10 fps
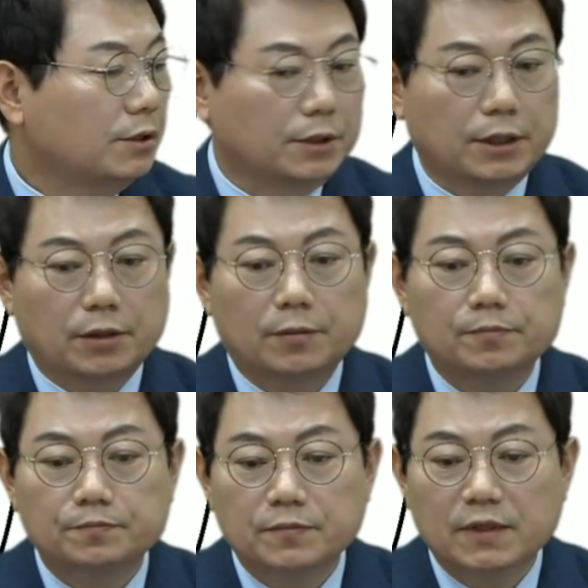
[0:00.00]
이렇게요.
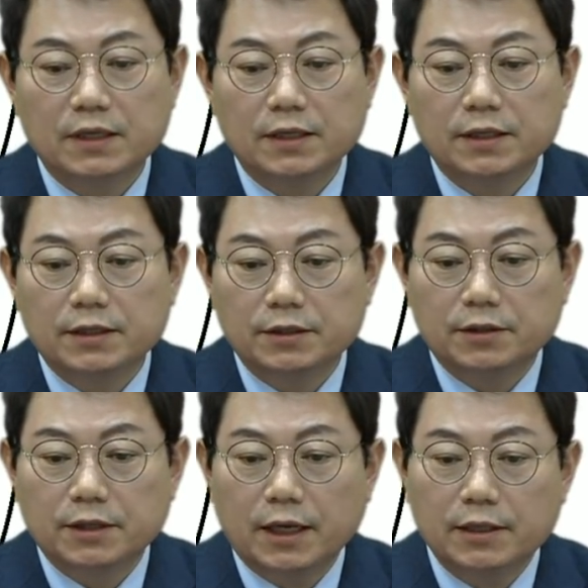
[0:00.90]

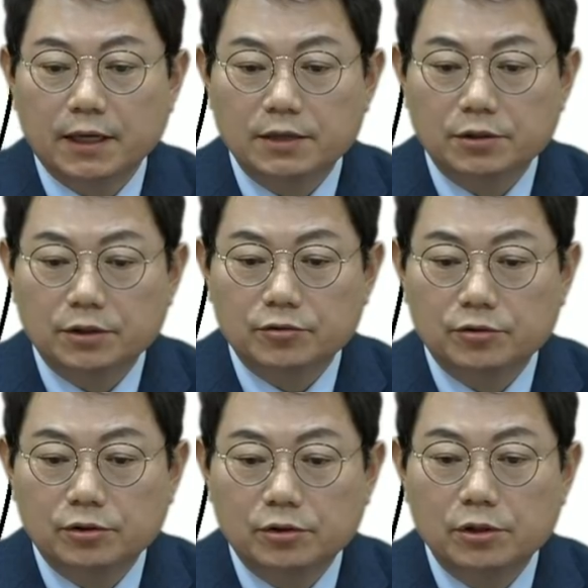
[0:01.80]
이렇게 한 대가 서
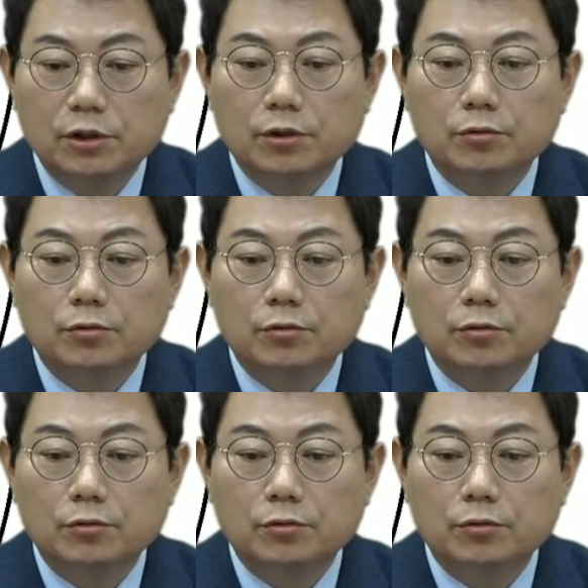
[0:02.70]
있고